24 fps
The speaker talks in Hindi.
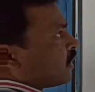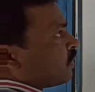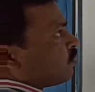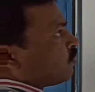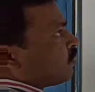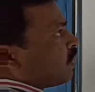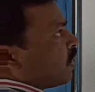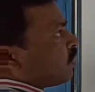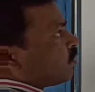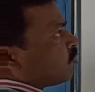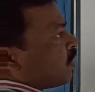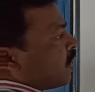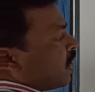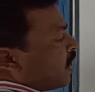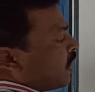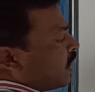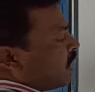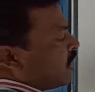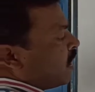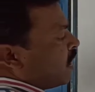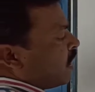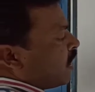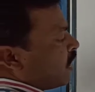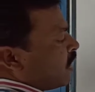के रुका हुआ है
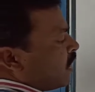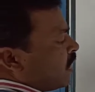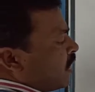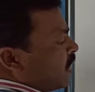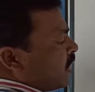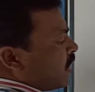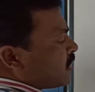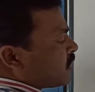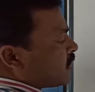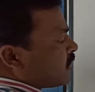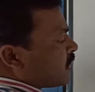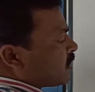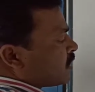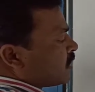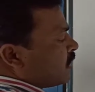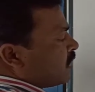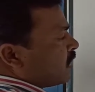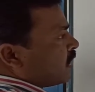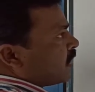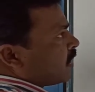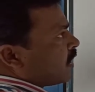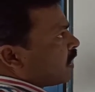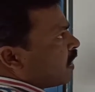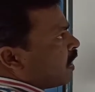
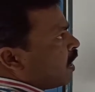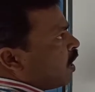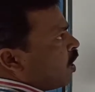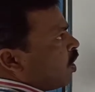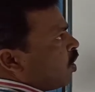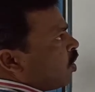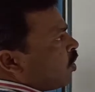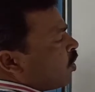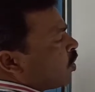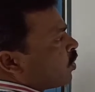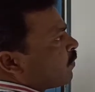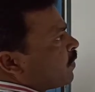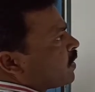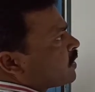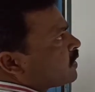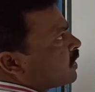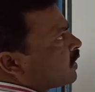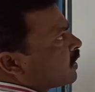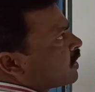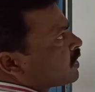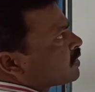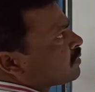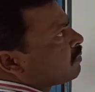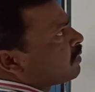स्टेशनरी है और वैसे
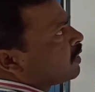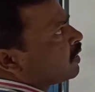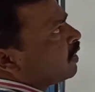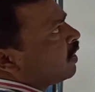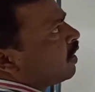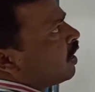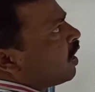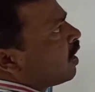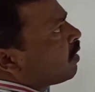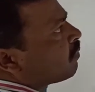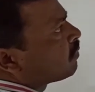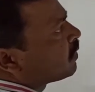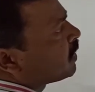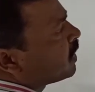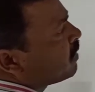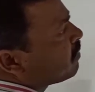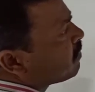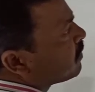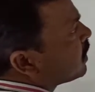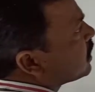केस में आप क्लेम